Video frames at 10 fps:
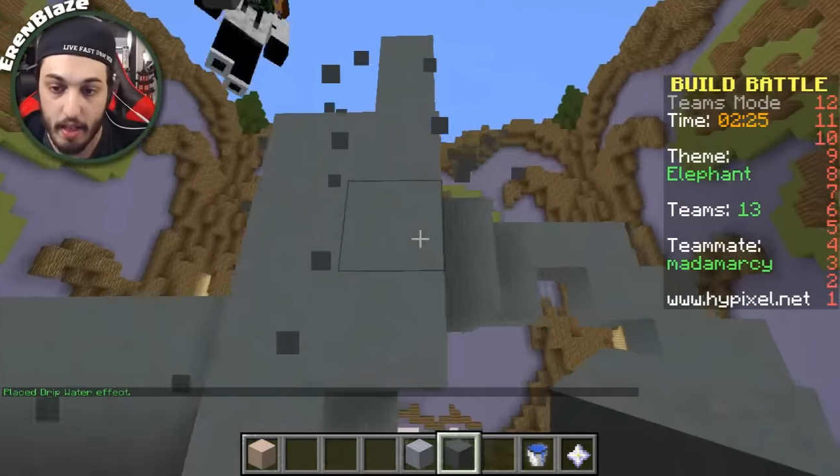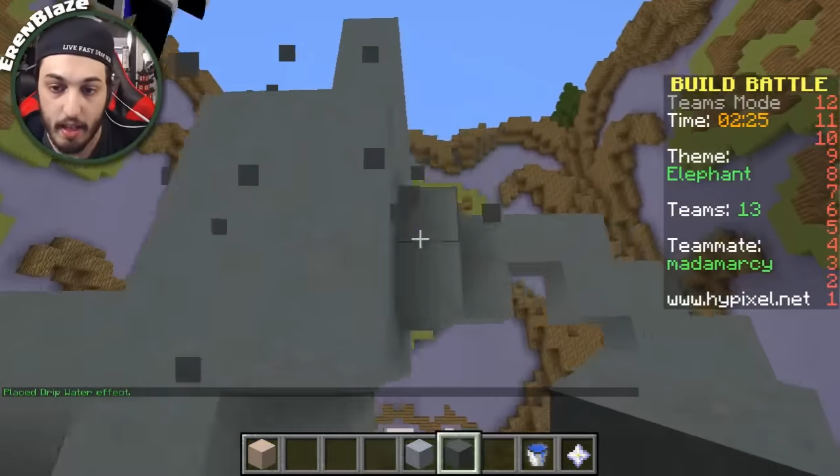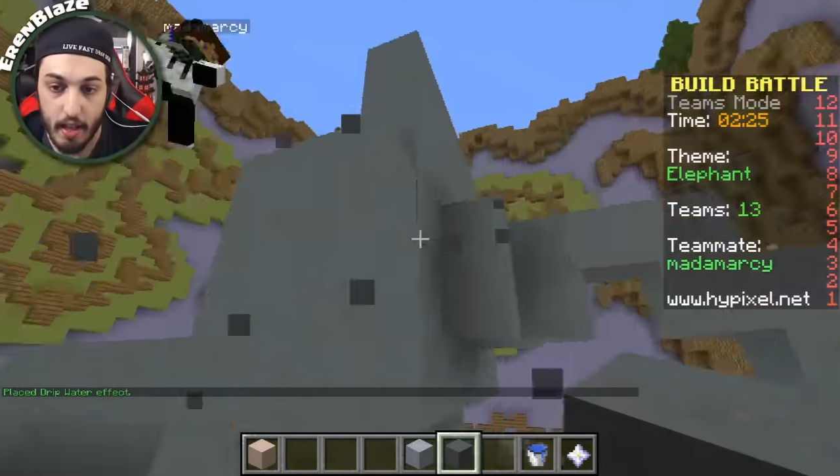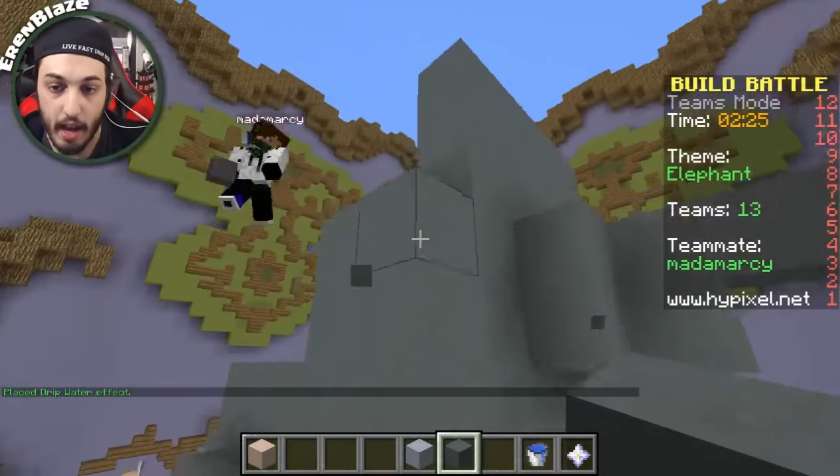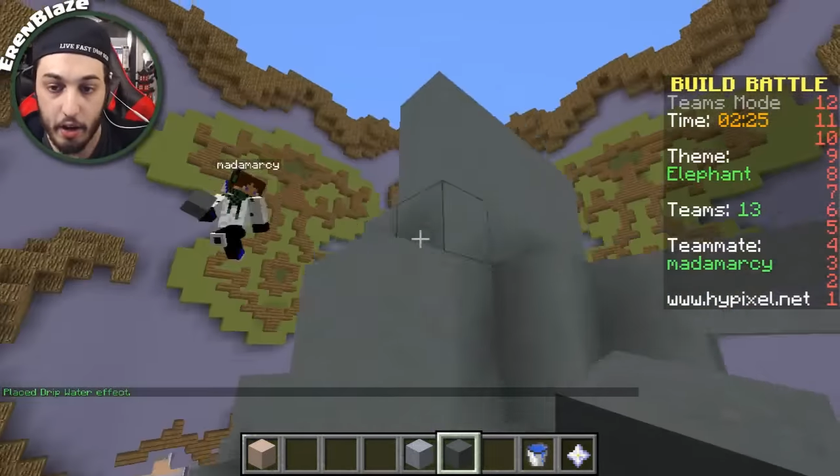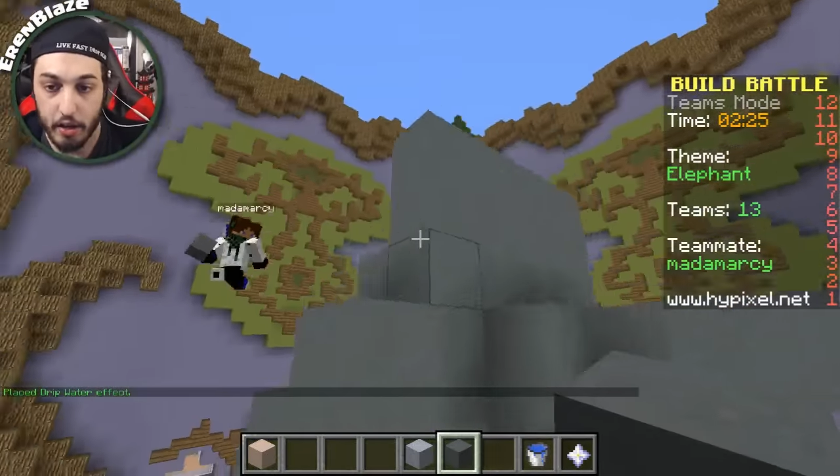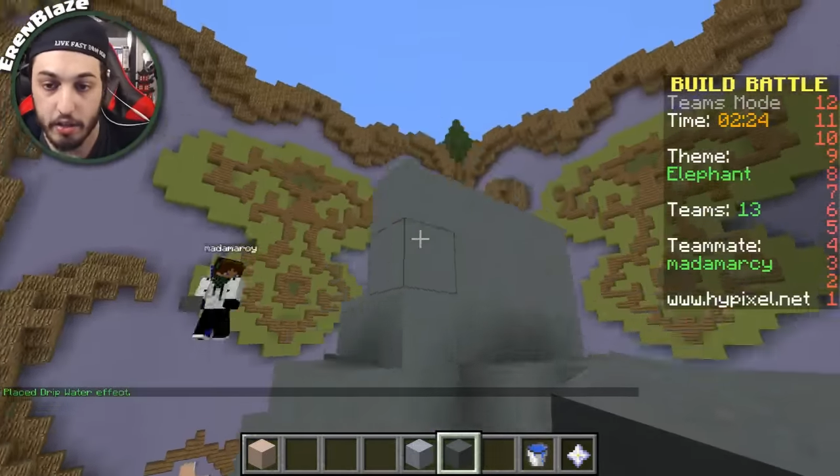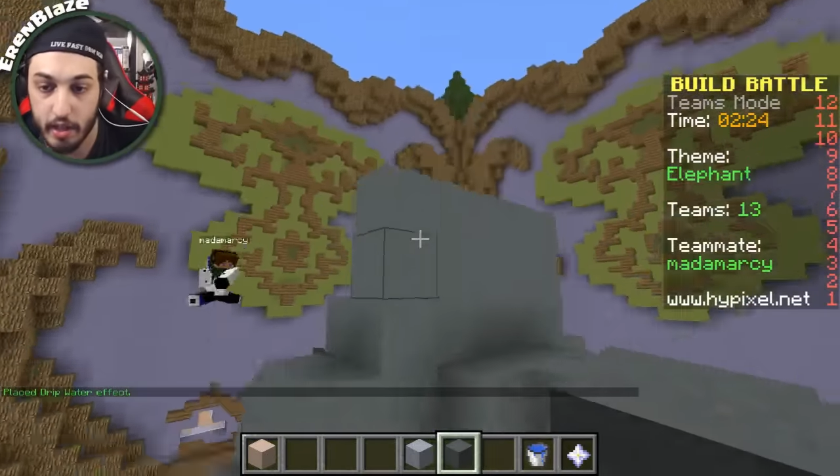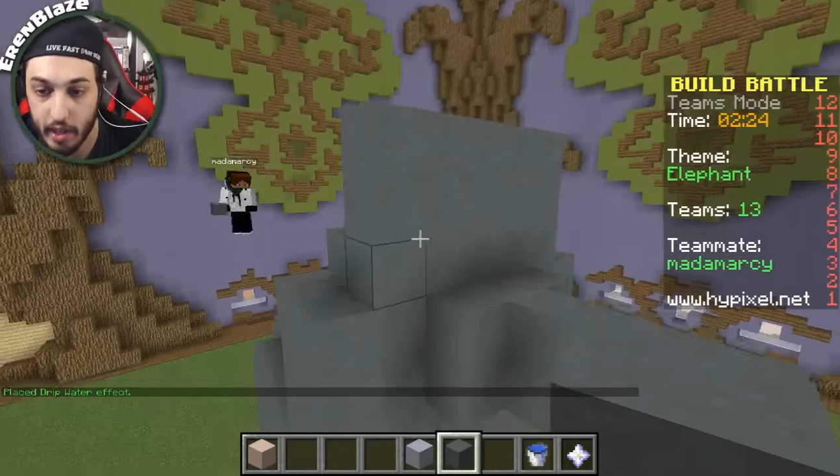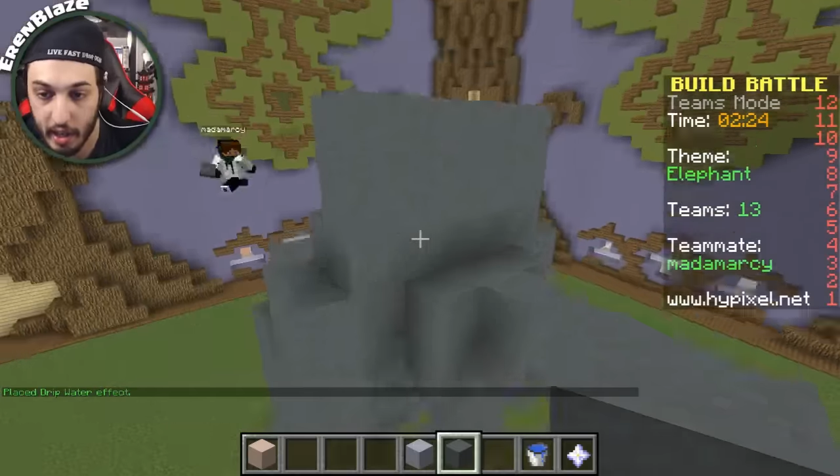Okay. Allora,
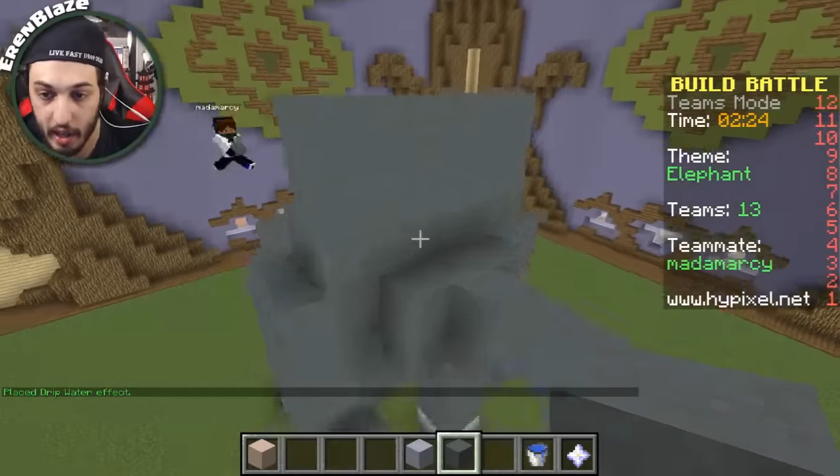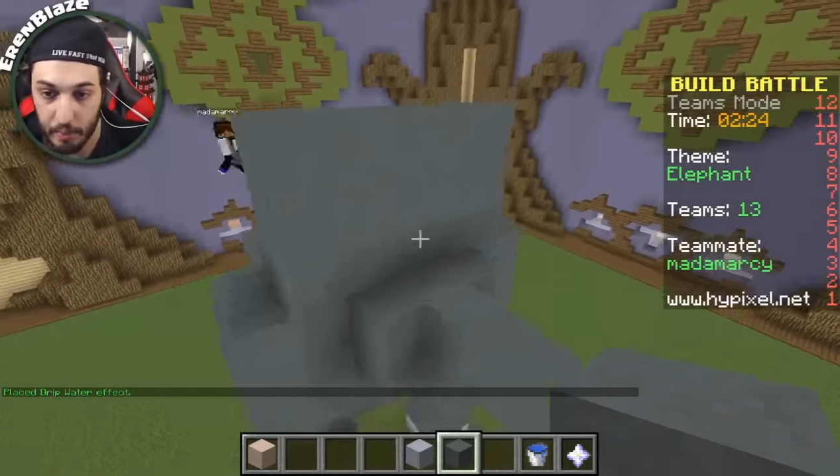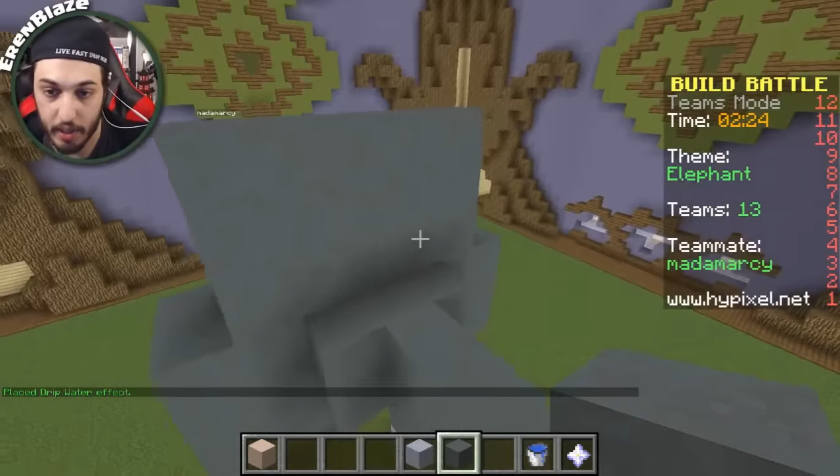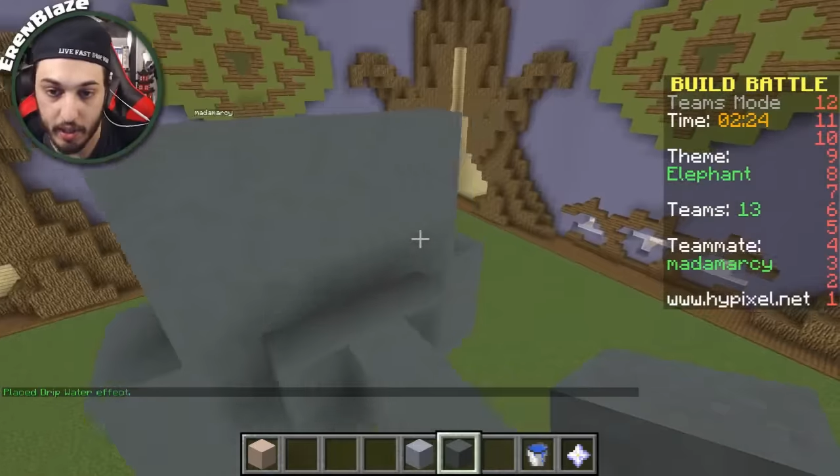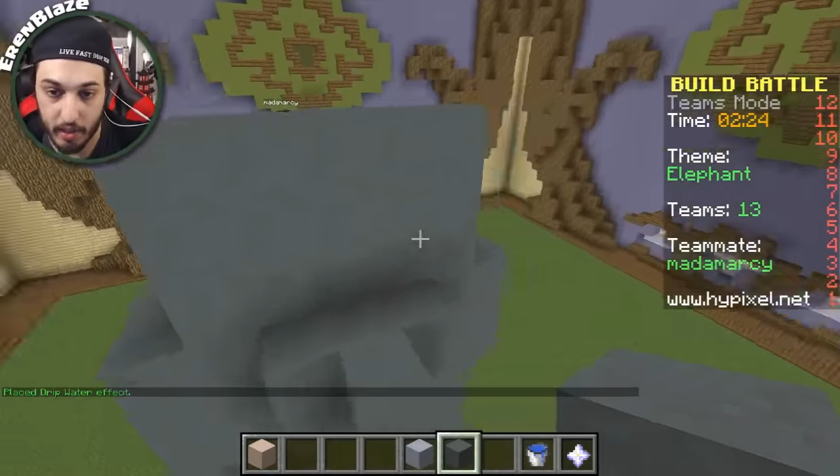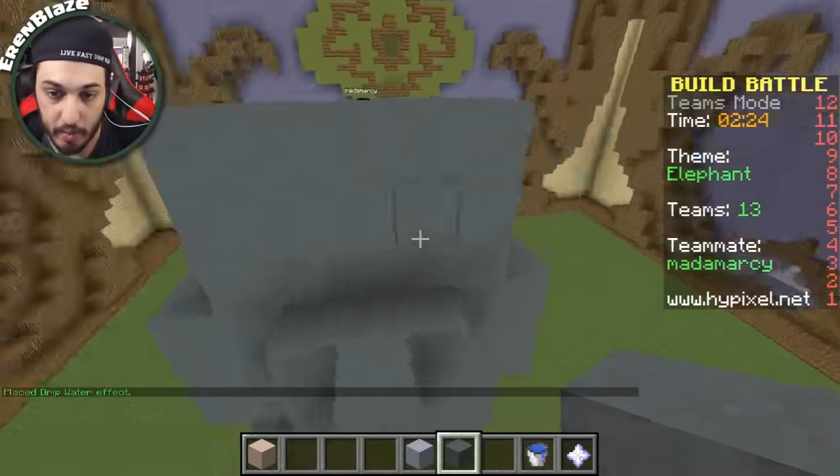cos'è che mi,